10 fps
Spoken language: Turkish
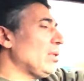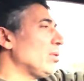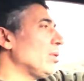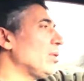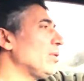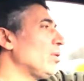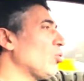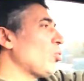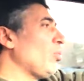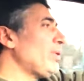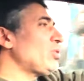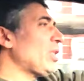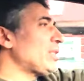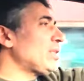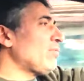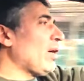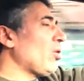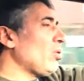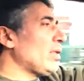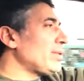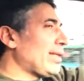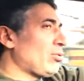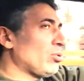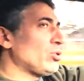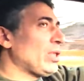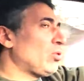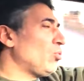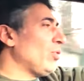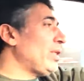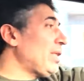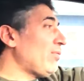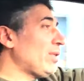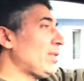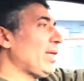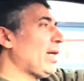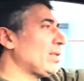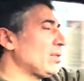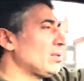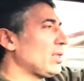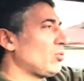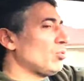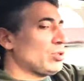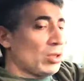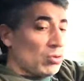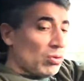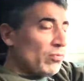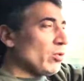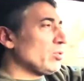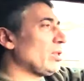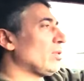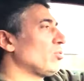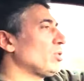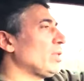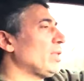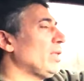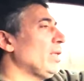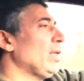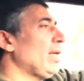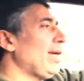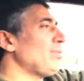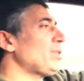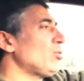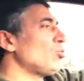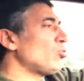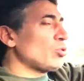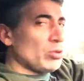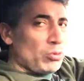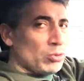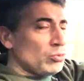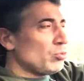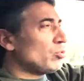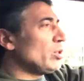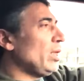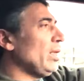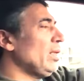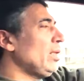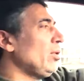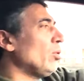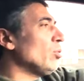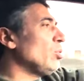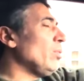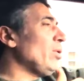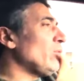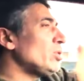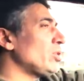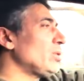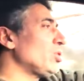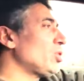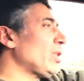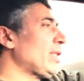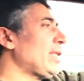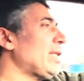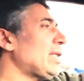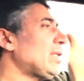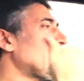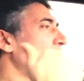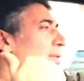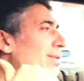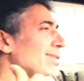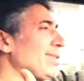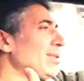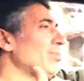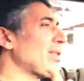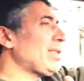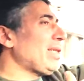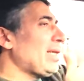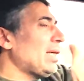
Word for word: e, otomobil içerisinde var olan teknolojiler, güvenlik ve diğer teknolojiler, konfor teknolojileri hepsini üst üste koyduğunuzda otomobil o iç, dıştaki e, tasarımdaki